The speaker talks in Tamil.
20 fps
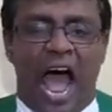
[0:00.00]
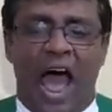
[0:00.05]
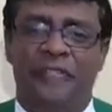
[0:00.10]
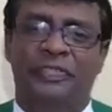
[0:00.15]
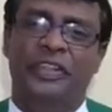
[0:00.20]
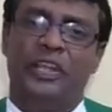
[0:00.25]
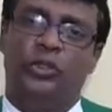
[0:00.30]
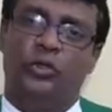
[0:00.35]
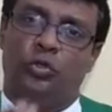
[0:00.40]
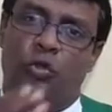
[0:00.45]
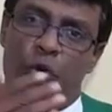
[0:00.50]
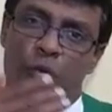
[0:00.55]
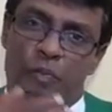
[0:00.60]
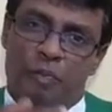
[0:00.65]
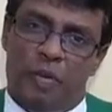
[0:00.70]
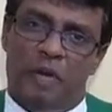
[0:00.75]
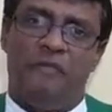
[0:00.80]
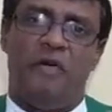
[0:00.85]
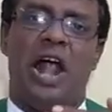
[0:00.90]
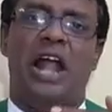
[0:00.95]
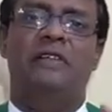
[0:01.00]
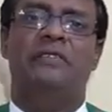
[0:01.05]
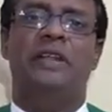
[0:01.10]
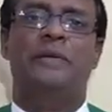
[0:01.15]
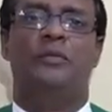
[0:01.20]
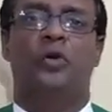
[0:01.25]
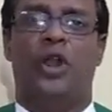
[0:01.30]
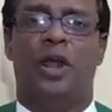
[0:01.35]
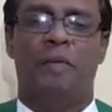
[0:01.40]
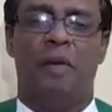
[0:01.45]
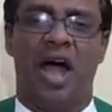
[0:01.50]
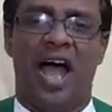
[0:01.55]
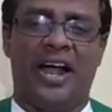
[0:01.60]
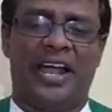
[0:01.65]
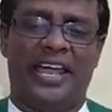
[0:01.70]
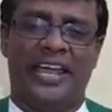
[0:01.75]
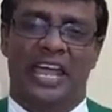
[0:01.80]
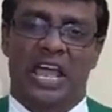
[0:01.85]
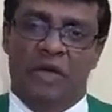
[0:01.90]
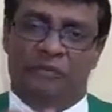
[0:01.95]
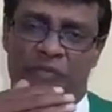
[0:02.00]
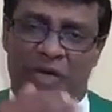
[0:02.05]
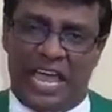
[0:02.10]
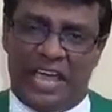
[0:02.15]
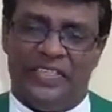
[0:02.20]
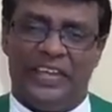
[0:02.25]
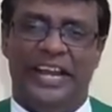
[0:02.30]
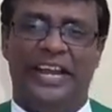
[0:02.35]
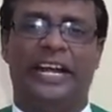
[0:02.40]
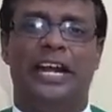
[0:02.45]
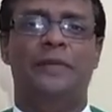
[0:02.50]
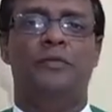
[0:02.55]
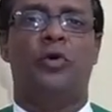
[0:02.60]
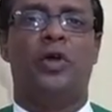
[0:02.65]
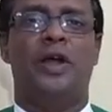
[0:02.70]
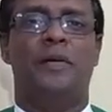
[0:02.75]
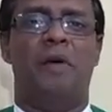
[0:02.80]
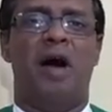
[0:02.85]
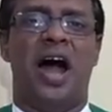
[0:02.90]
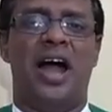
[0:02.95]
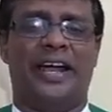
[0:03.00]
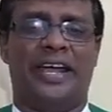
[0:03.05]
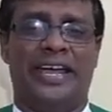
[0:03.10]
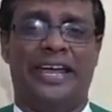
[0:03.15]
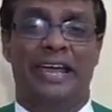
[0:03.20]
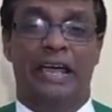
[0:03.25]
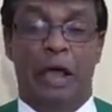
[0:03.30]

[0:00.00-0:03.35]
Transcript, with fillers: அந்த துன்ப வாழ்வின் மூலமாக வேதனைகள் மூலமாக